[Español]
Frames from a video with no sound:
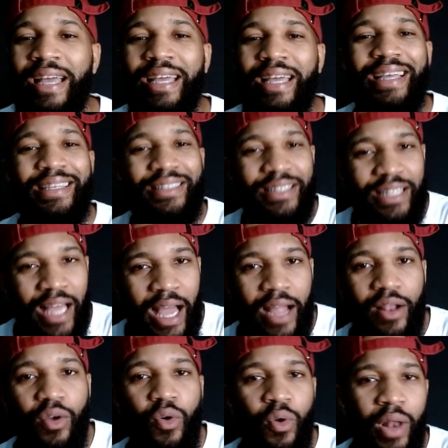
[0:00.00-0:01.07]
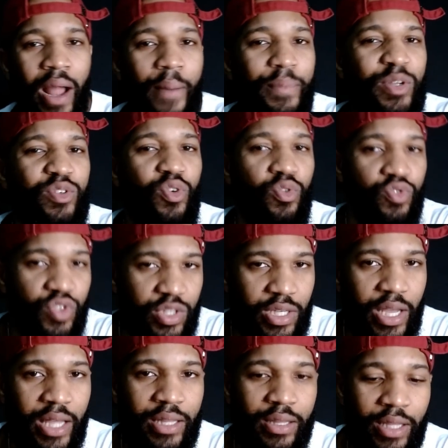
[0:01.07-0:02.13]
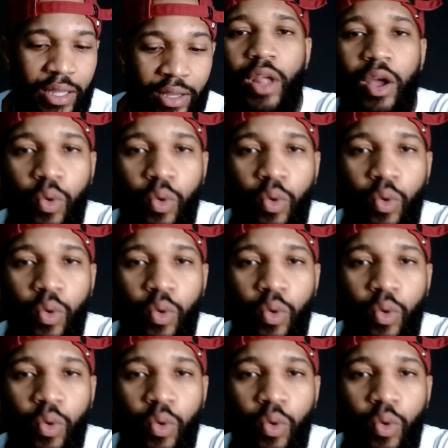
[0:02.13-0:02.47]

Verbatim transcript: estar con lápiz consciente.